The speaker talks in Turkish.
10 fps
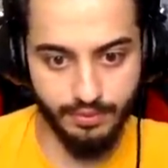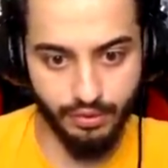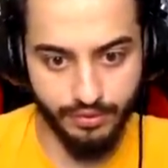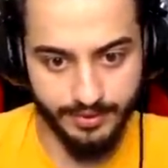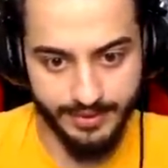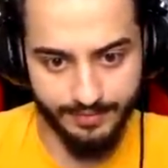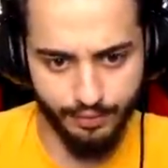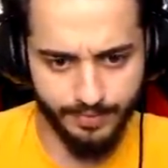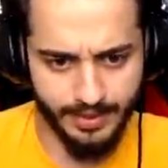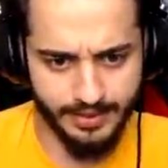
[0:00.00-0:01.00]
Sosisli
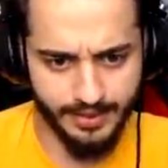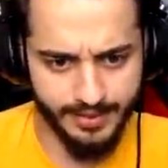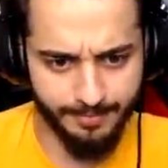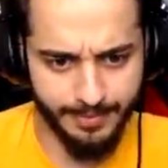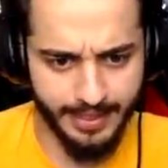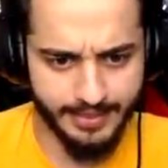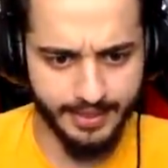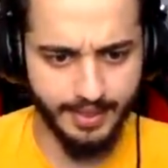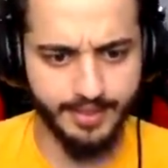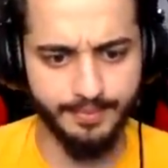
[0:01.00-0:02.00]
vurmaya çalışan bir
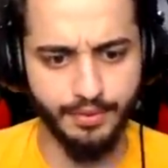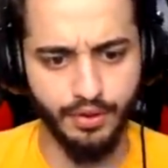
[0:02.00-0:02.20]
gerçek adam